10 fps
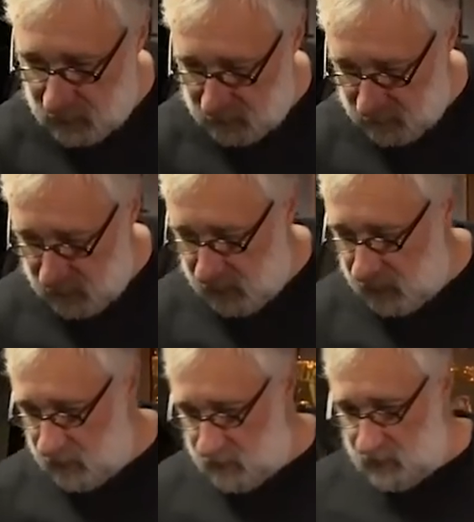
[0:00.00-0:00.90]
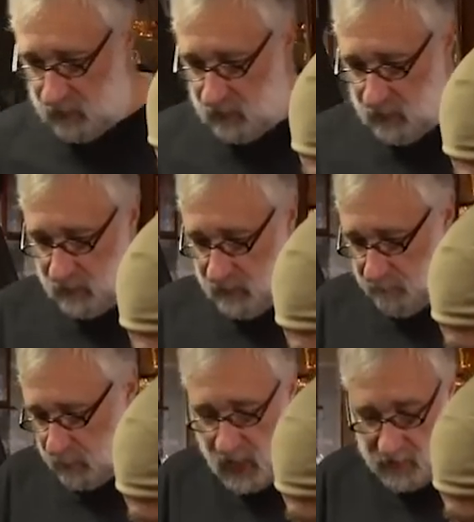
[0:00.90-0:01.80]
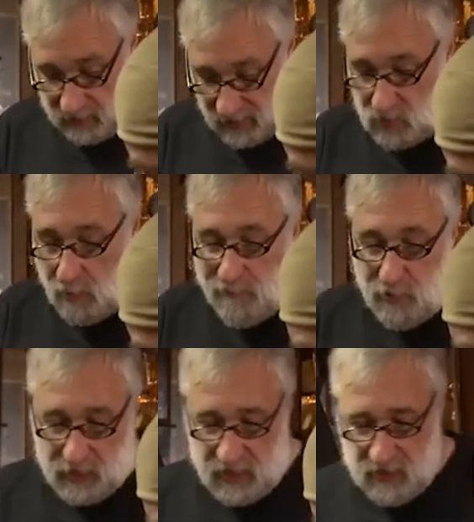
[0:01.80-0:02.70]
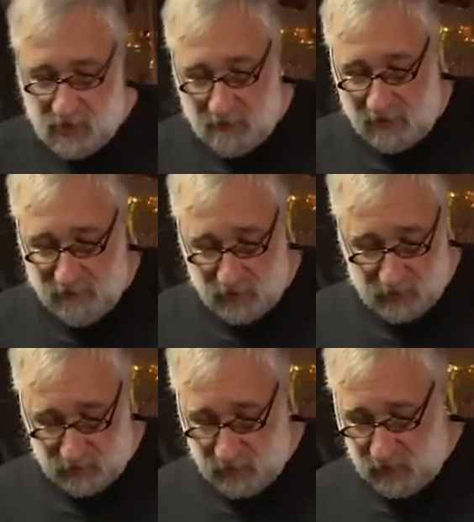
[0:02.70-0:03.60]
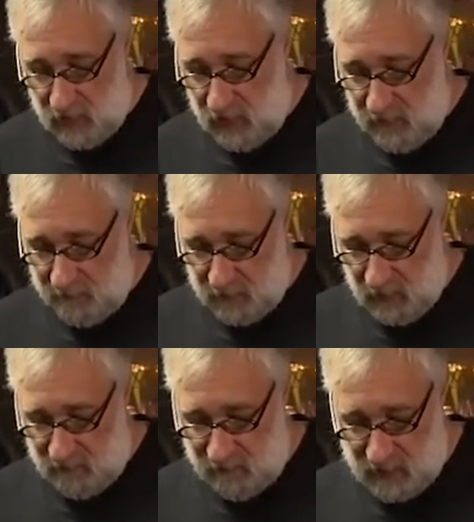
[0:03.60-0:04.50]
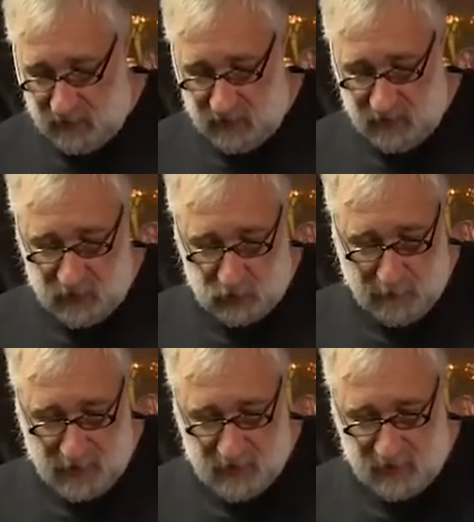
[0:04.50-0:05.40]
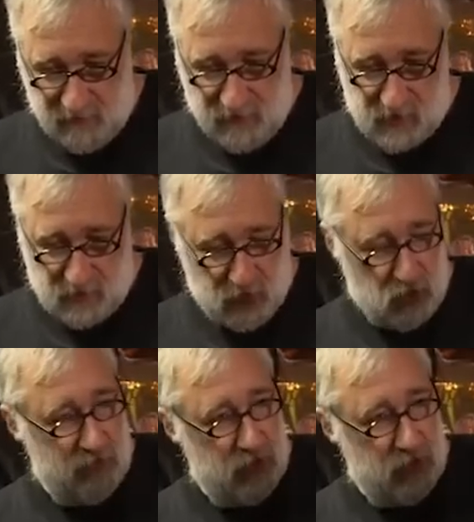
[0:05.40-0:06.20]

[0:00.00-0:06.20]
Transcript: habe ich ja überall drin, ne, weil es überall so naja, porös ist. Das kommt vom Gießen ne? am Anfang natürlich. Weil in der Schmelze ja viel Sauerstoff